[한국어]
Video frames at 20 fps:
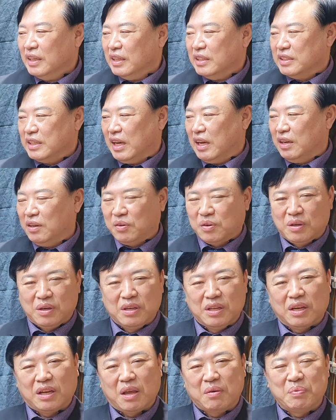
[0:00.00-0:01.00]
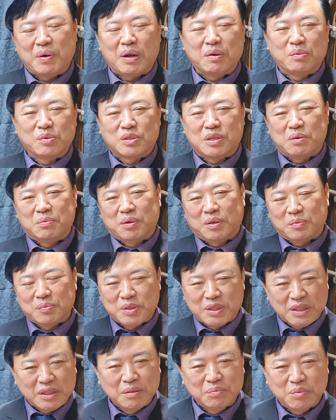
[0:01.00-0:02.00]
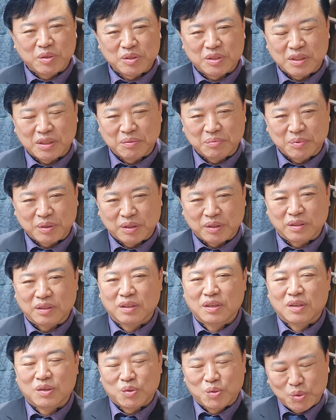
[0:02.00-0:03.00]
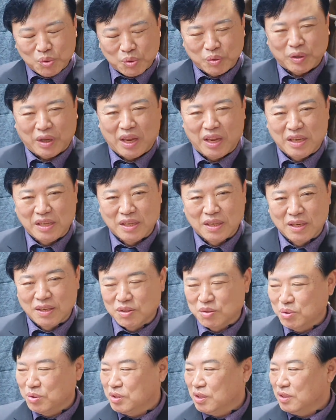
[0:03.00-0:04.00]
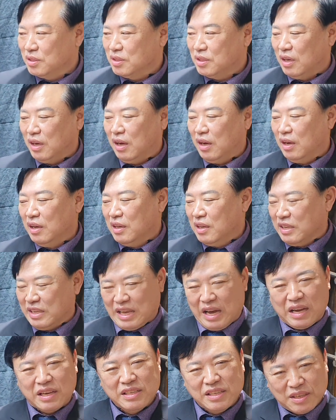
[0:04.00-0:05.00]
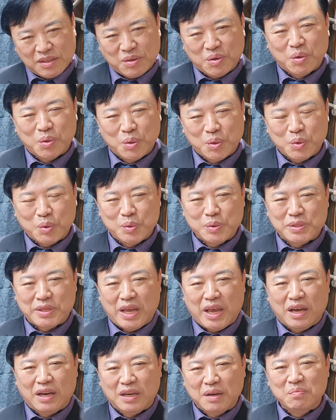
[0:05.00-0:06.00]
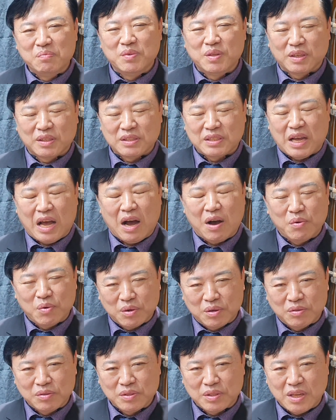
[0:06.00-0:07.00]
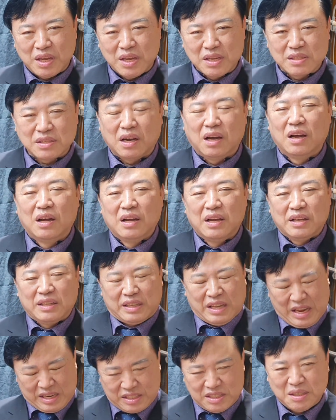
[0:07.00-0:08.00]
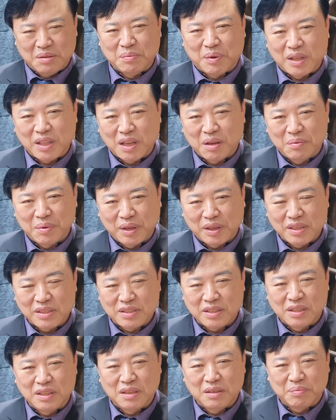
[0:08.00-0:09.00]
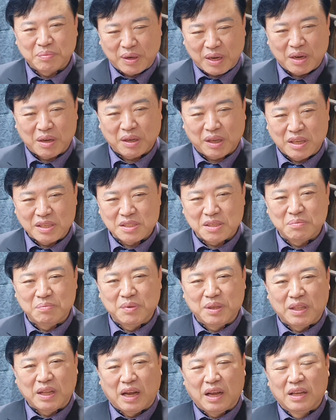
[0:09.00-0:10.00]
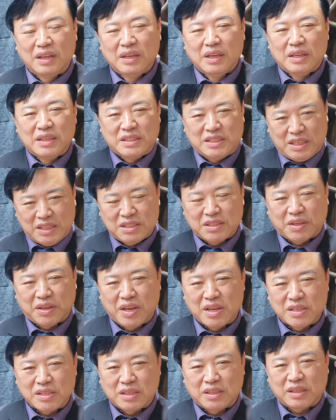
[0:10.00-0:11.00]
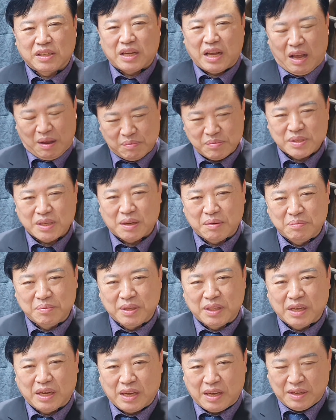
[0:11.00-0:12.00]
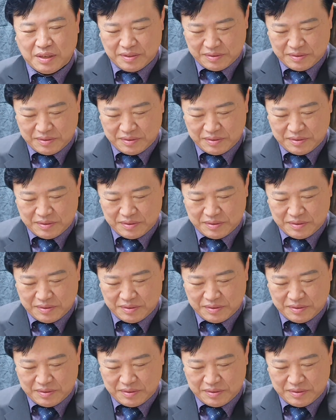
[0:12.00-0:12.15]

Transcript: 자, 오늘 이렇게 팔공쌤을 좀 처음 보시는 분은 구독의 인연을 주셔서 양력 5월운세, 음력 4월운세에서 다시 만나 뵙기를 바라겠습니다. 시청해서 감사합니다.